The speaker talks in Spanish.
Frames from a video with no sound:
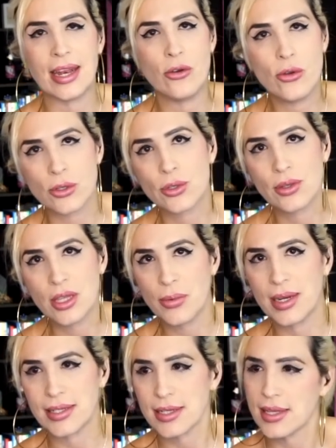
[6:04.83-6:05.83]
no son
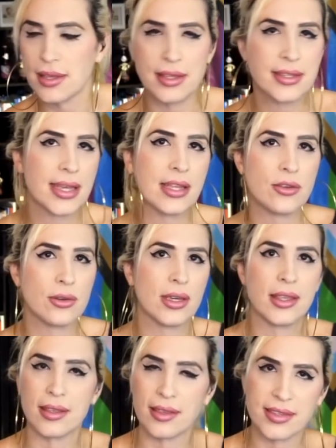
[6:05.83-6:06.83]
diversas de diseño
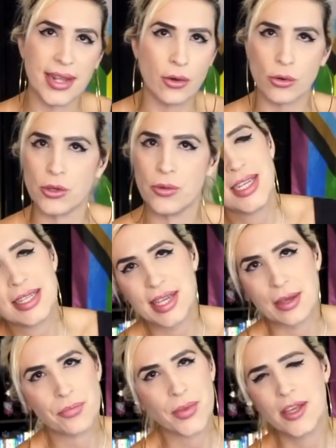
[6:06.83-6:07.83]
y de desarrollo. Ya
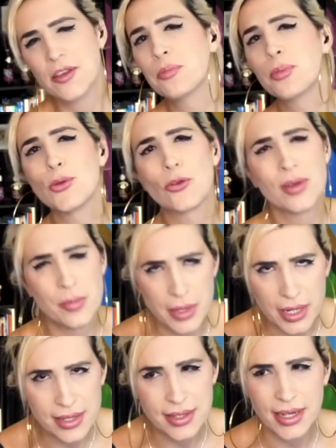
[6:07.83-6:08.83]
sé, hay un punto
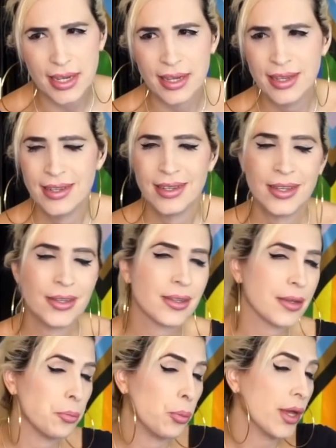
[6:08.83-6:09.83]
feminista que
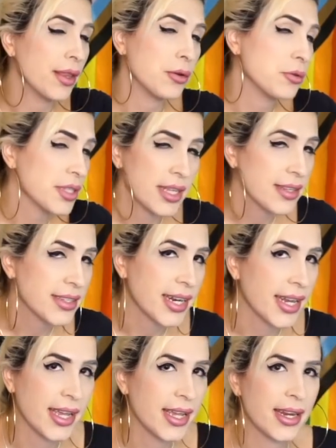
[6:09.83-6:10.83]
pueden ustedes
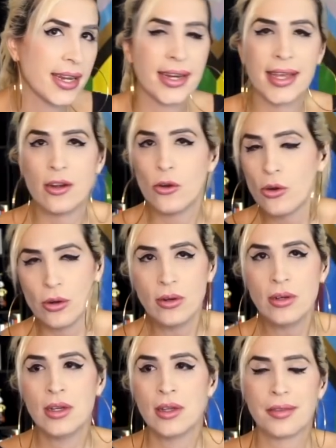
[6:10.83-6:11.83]
creer en él o no,
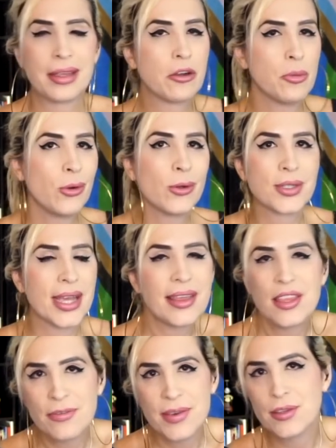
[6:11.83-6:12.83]
de cómo los
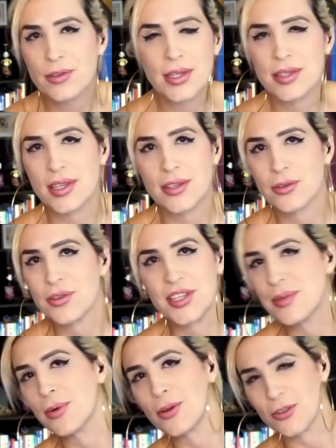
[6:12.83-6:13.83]
edificios en sí son
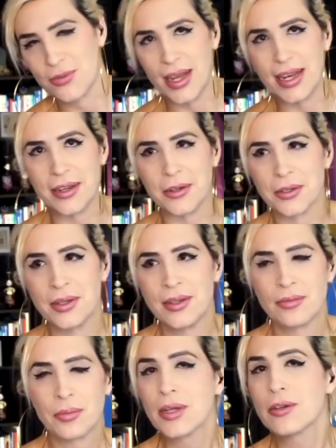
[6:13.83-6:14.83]
símbolos fálicos.
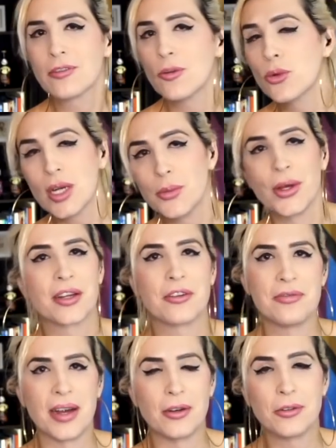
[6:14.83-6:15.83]
Pero como una mujer
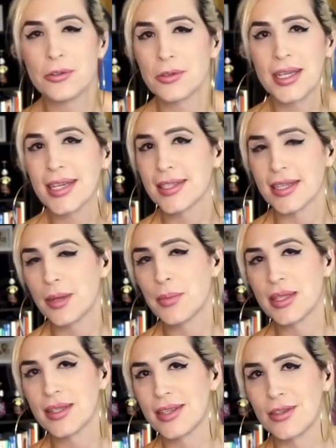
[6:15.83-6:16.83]
con falo, yo no sé
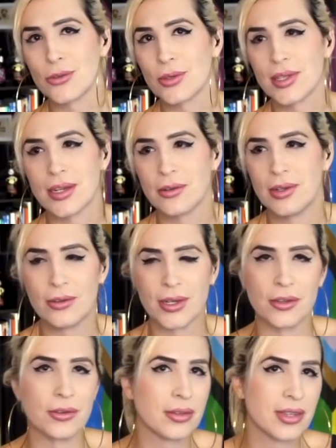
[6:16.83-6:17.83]
exactamente si esto es algo en lo que
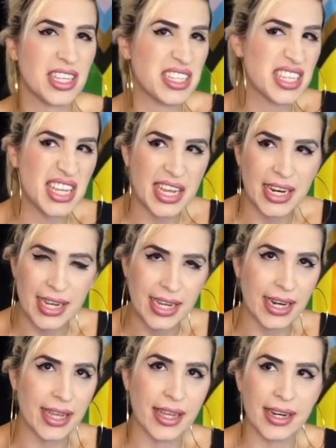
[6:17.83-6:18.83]
yo quisiera
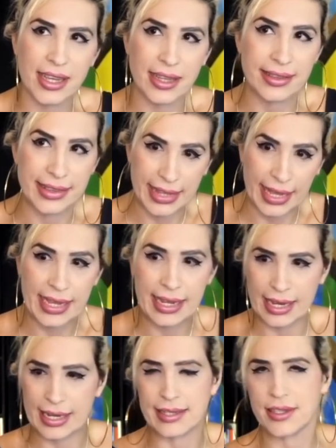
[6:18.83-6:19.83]
creer que
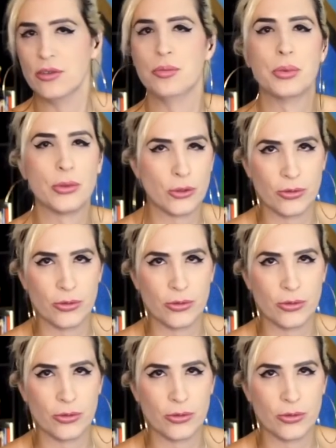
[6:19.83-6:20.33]
tenga que ser un punto